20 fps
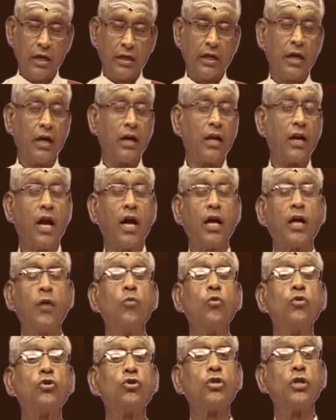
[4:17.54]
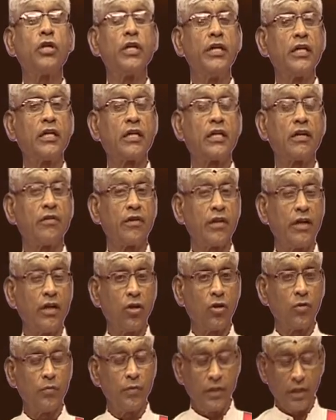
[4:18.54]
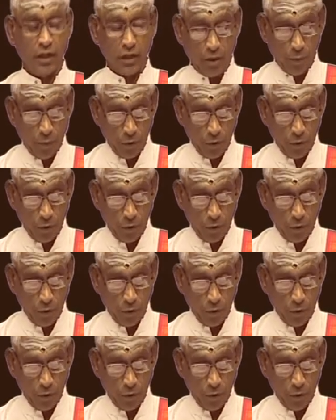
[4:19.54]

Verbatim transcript: நன்றாக முற்றுகையிட்டவர் என்றும் இதற்கு